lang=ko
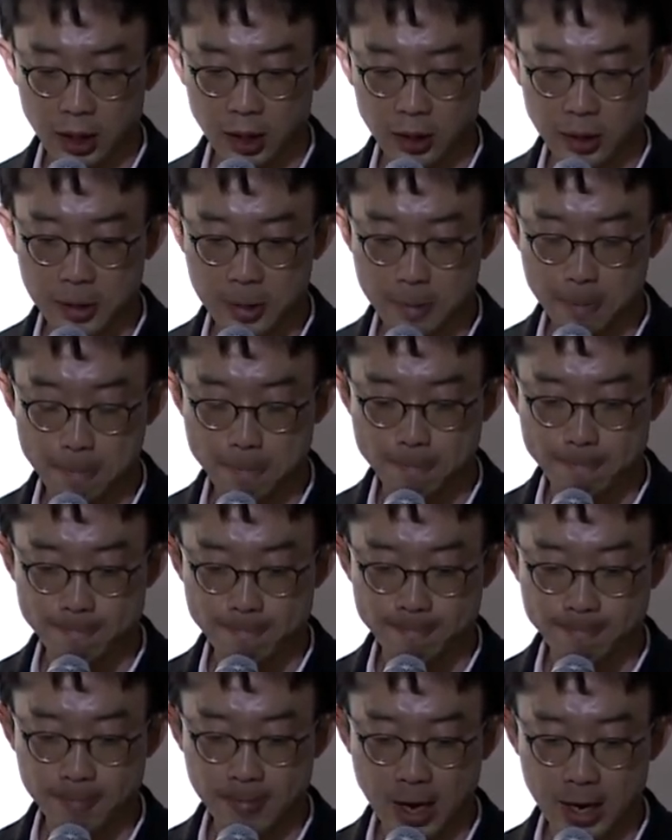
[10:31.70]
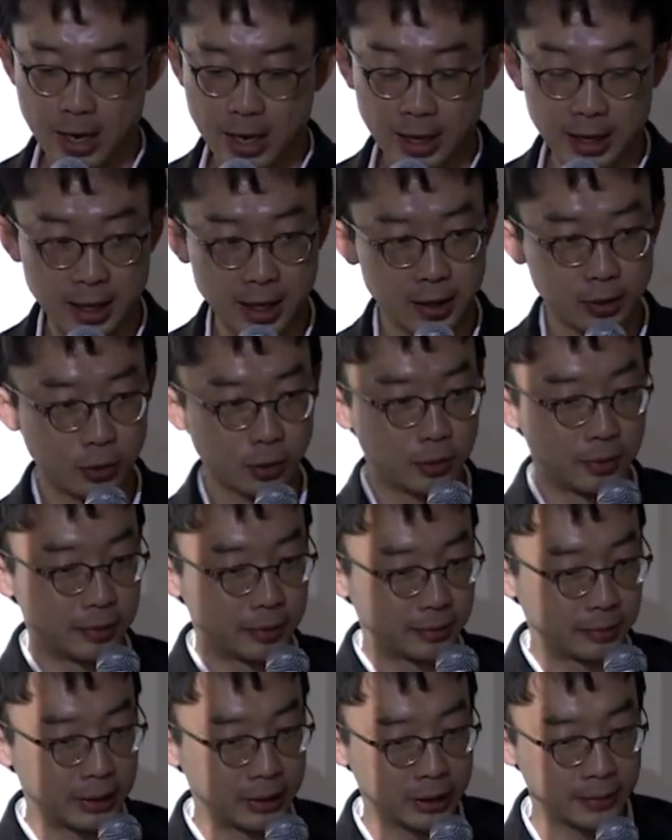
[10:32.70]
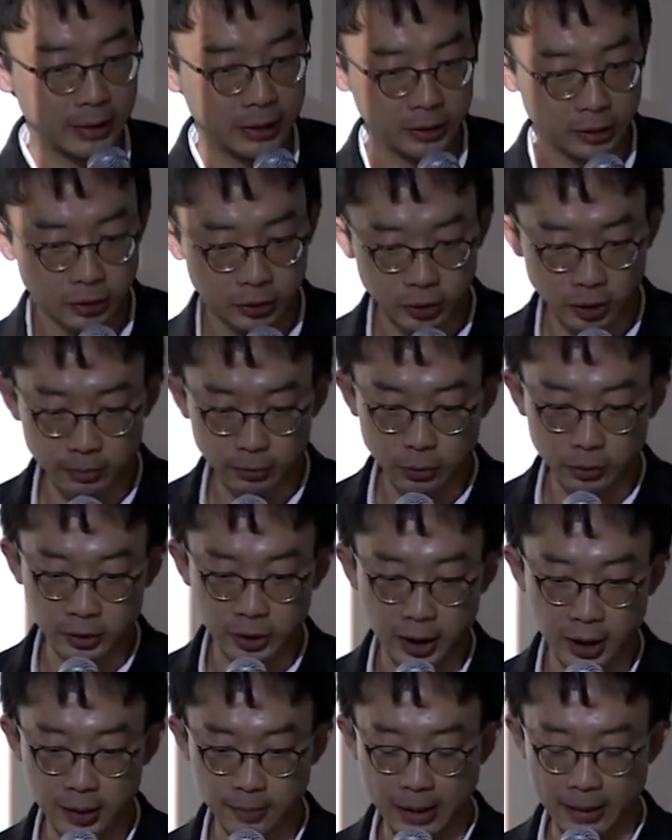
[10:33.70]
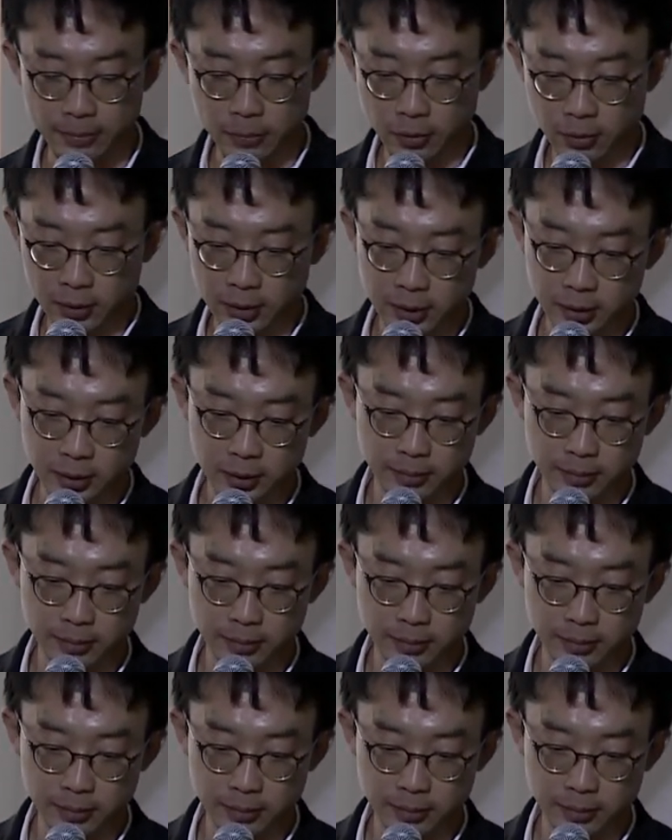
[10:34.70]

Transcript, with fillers: 어, 아까 또 말씀하신 것처럼 또 제가 반복